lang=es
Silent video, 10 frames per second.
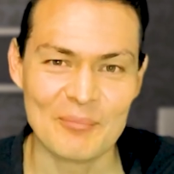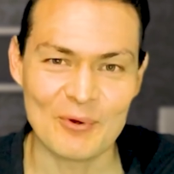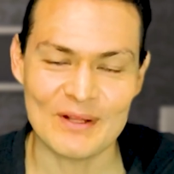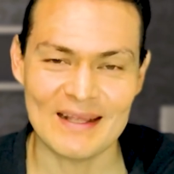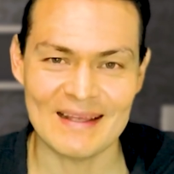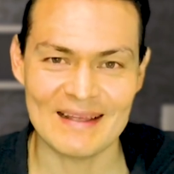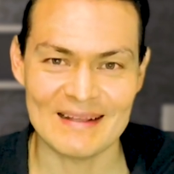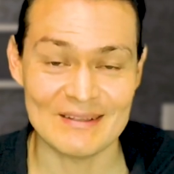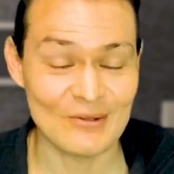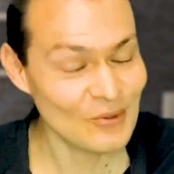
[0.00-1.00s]

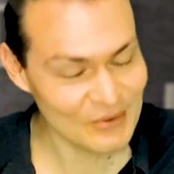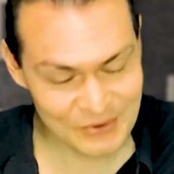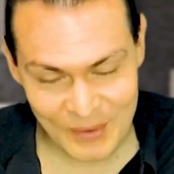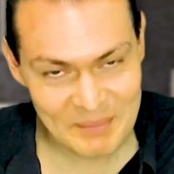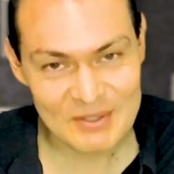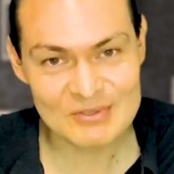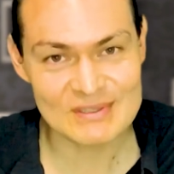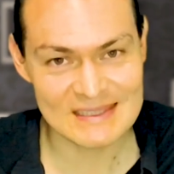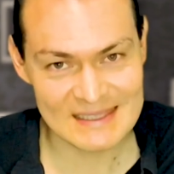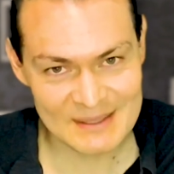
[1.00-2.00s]
porque no, no amigos,
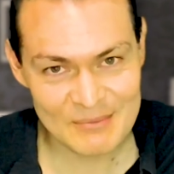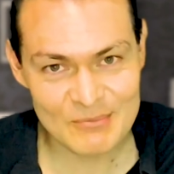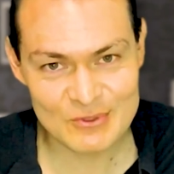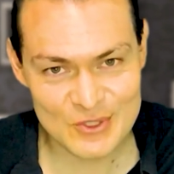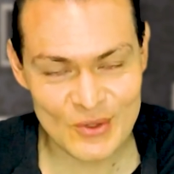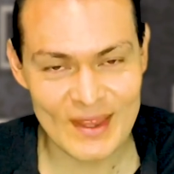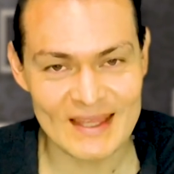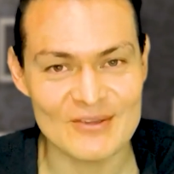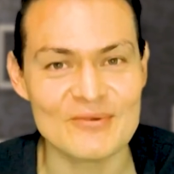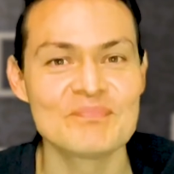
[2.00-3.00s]
les hace mucho
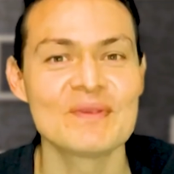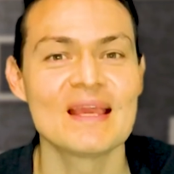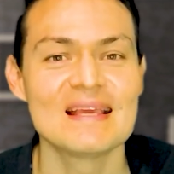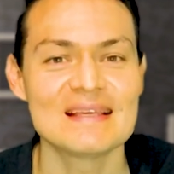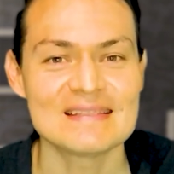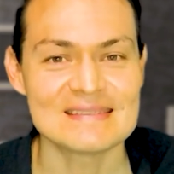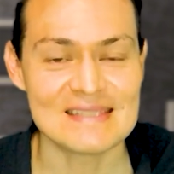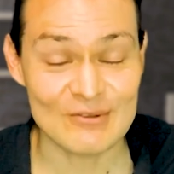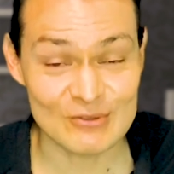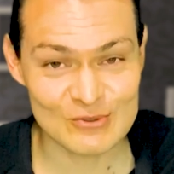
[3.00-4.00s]
daño
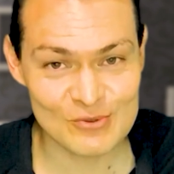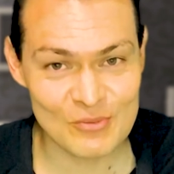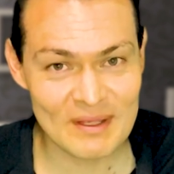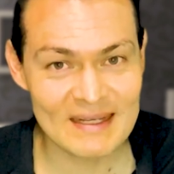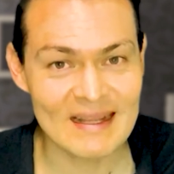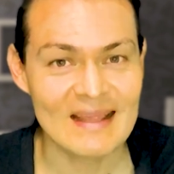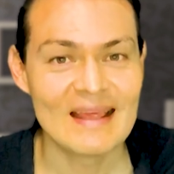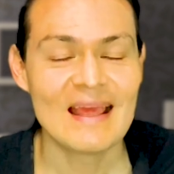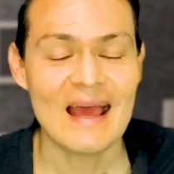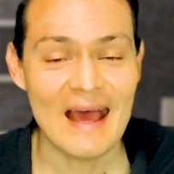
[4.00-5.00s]
si consumen
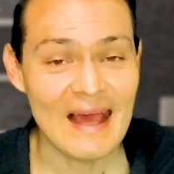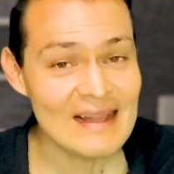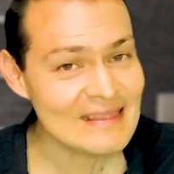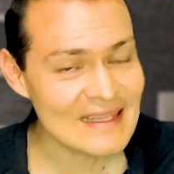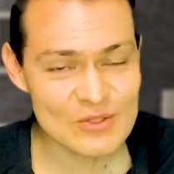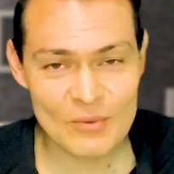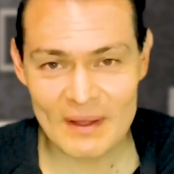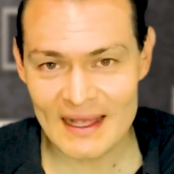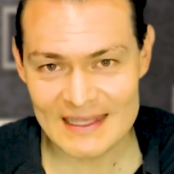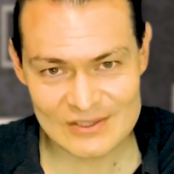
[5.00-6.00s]
Altas o
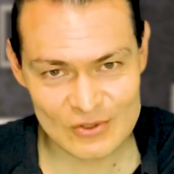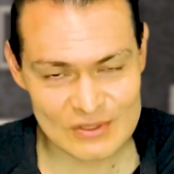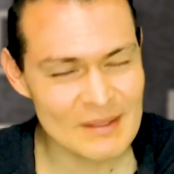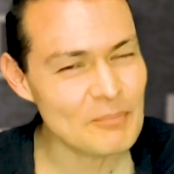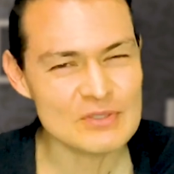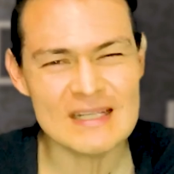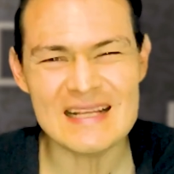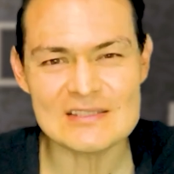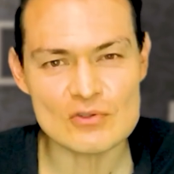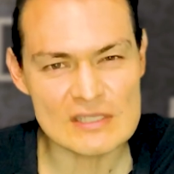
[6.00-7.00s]
bajas dosis. De por sí
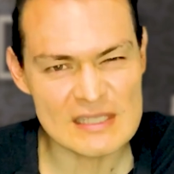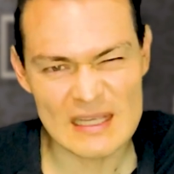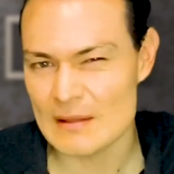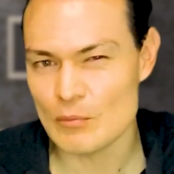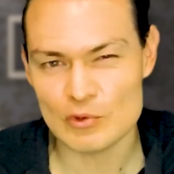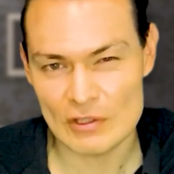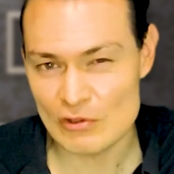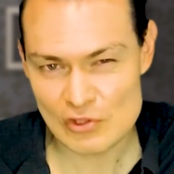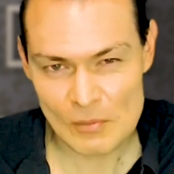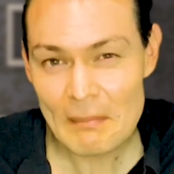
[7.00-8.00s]
las dosis de
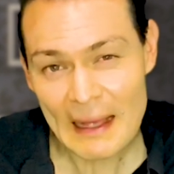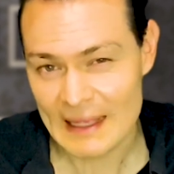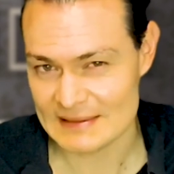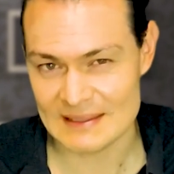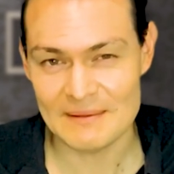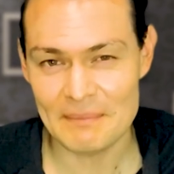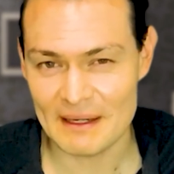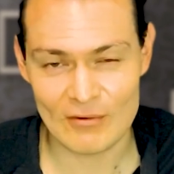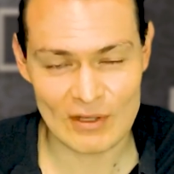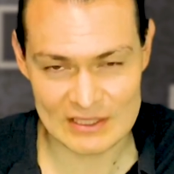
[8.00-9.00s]
clenbuterol son bajas ¿eh?
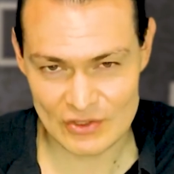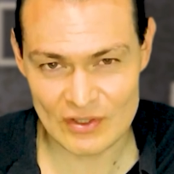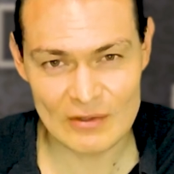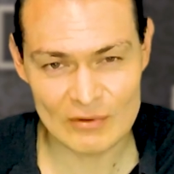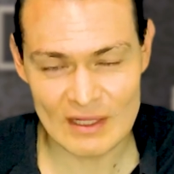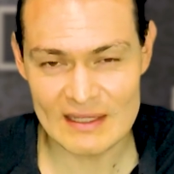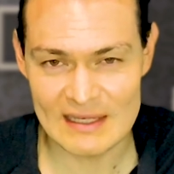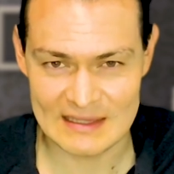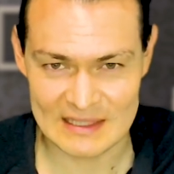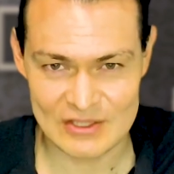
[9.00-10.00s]
para ocasionar una
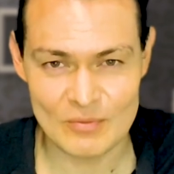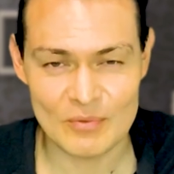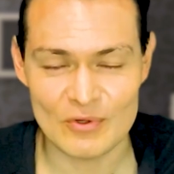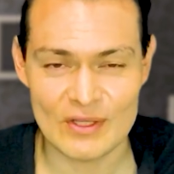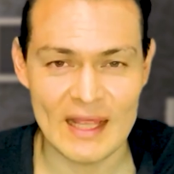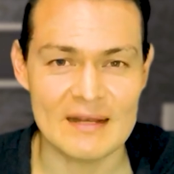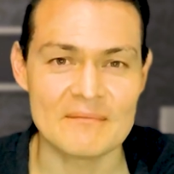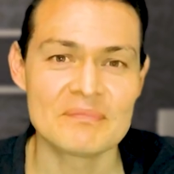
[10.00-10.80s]
dilatación bronquial.